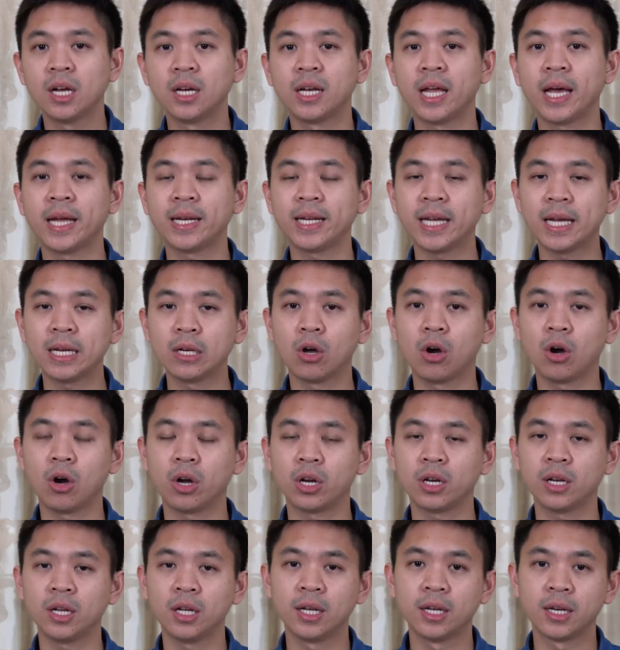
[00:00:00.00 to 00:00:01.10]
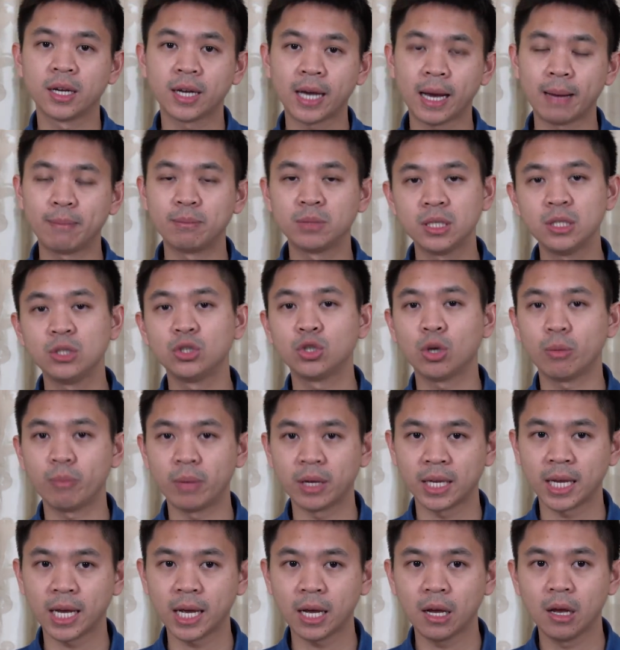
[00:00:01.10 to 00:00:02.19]
และแน่นอนคำชื่นชมอ
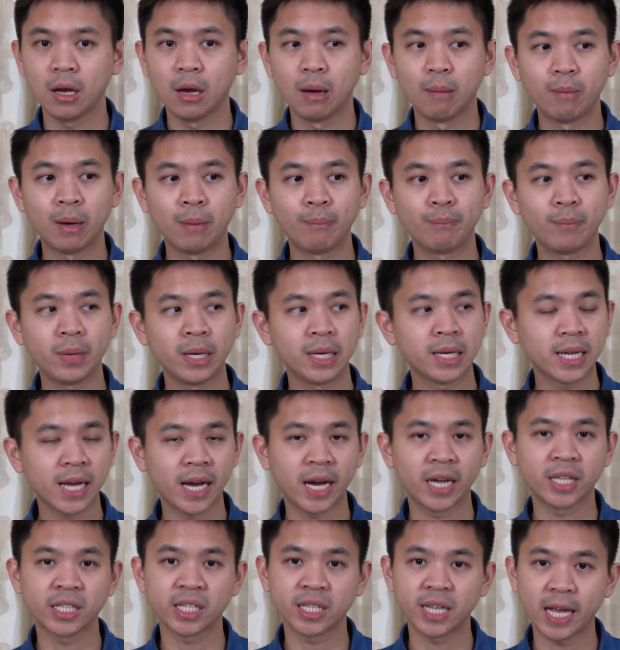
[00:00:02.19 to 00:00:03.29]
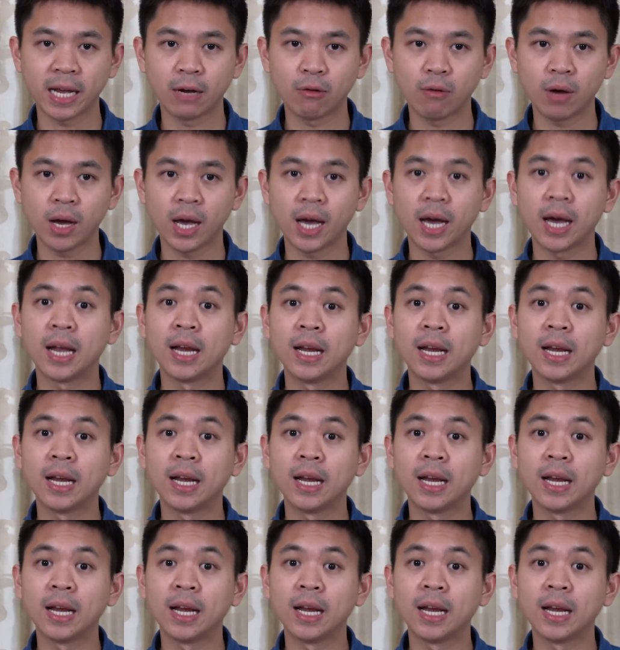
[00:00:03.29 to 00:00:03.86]
ย่างเงี้ยมันเป็นการแสดงว่า